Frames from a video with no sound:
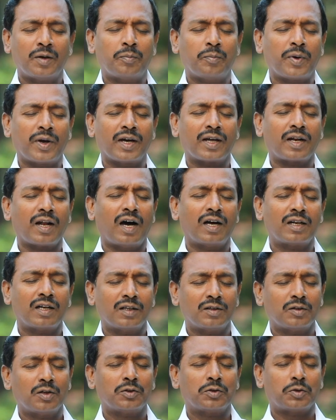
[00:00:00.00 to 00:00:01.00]
அந்த பெயர்
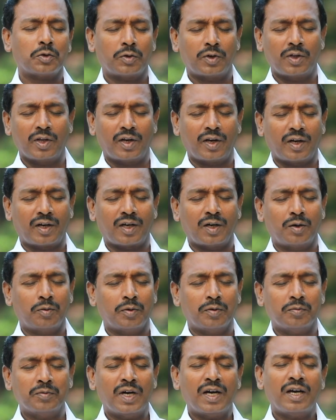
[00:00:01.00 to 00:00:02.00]
ஆனந்தத்தோடு
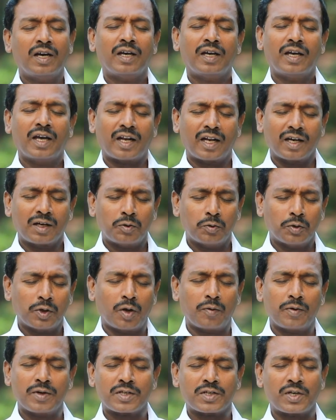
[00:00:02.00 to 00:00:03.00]
இருக்கவும் எனக்கு
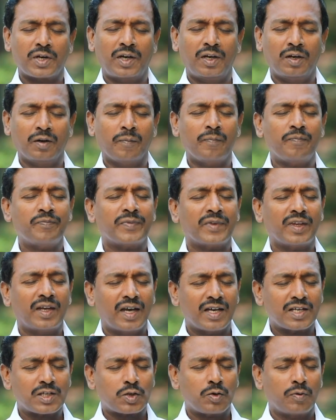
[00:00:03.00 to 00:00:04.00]
உதவி செய்யும்
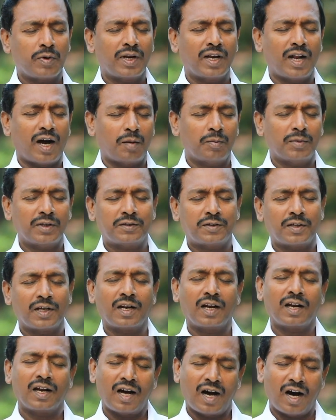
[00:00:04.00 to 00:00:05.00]
இயேசுவின்
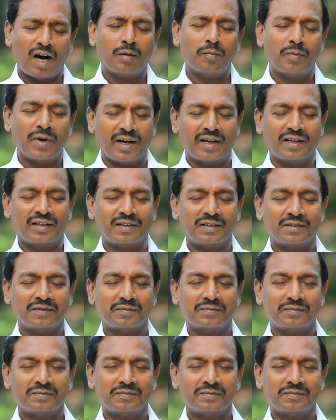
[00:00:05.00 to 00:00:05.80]
நாமத்தில் ஆமேன்